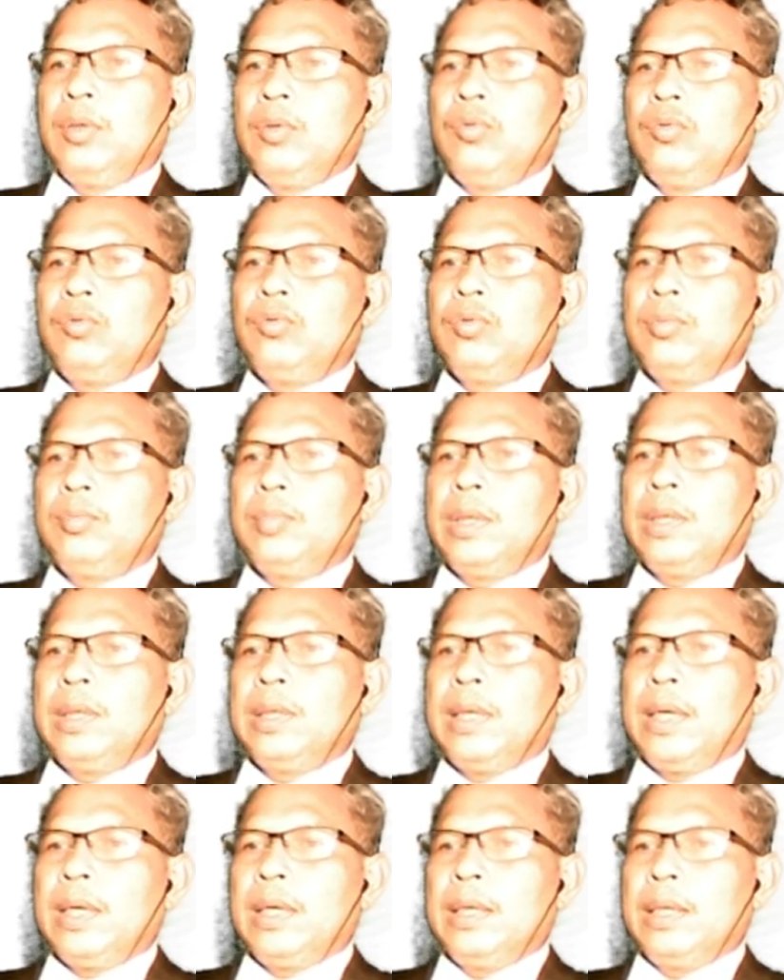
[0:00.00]
ยูทูบเบอ
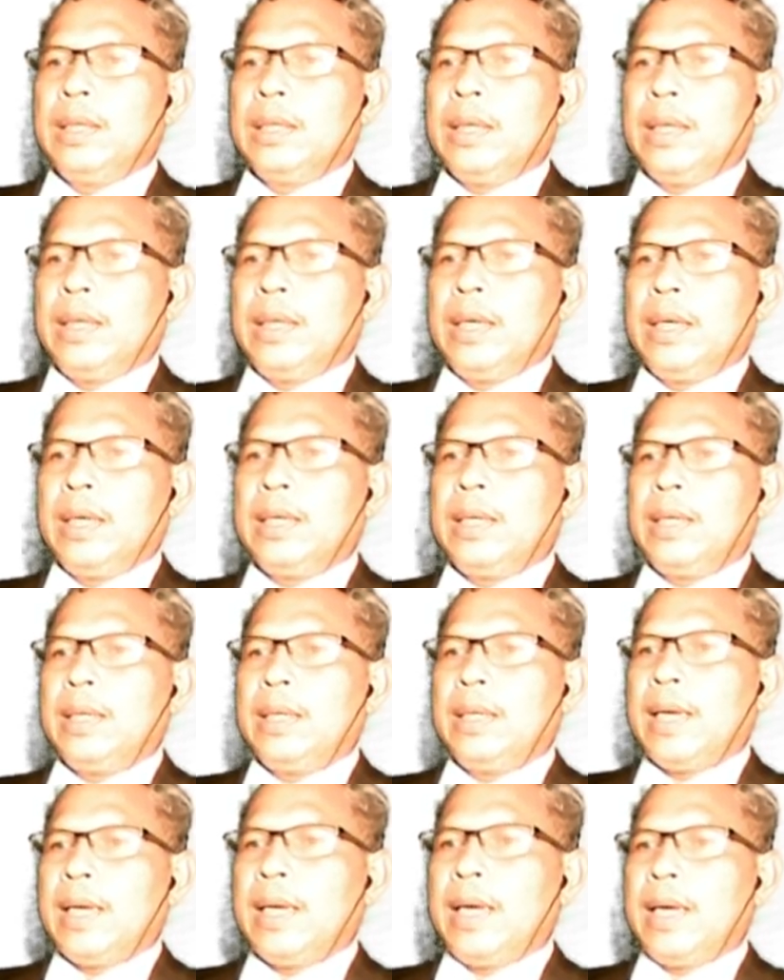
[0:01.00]
ร์ท่านหนึ่งท่านใดก็แล้
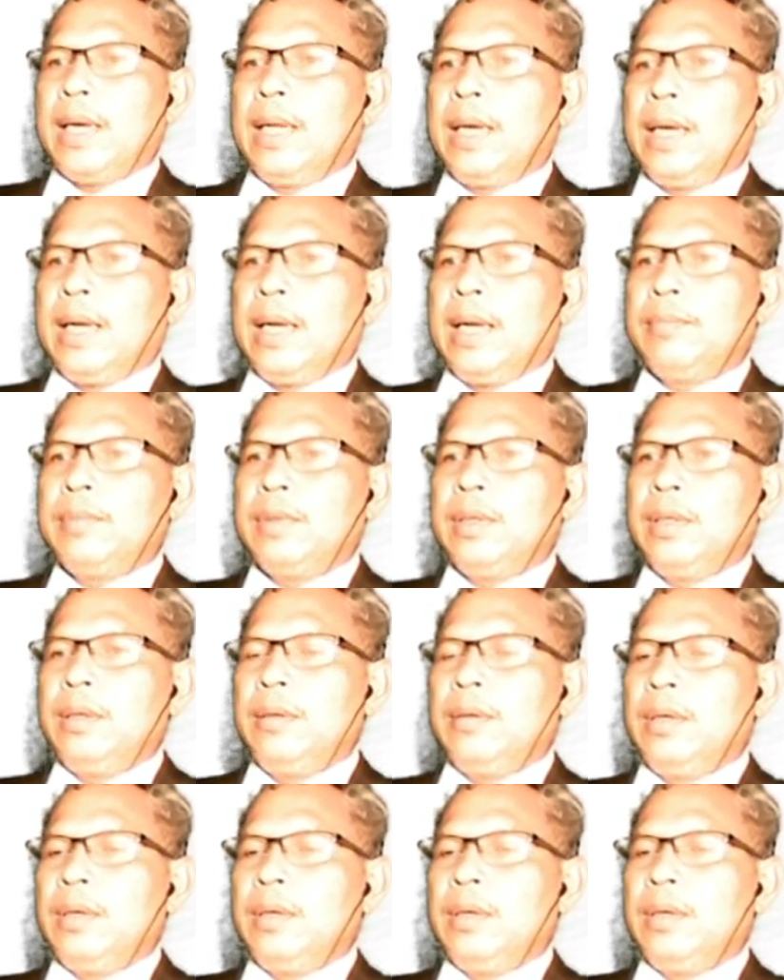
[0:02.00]
วแต่นะครับที่